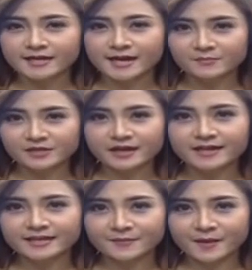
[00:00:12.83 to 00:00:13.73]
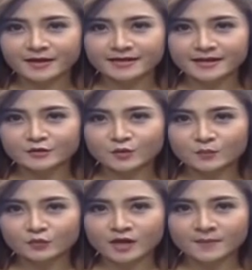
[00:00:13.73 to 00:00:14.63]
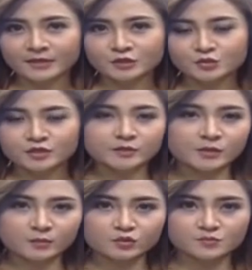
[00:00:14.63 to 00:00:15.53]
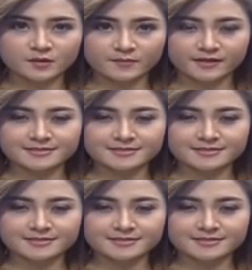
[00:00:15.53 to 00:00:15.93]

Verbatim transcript: 6 gerainya pada 28 Juni 2019.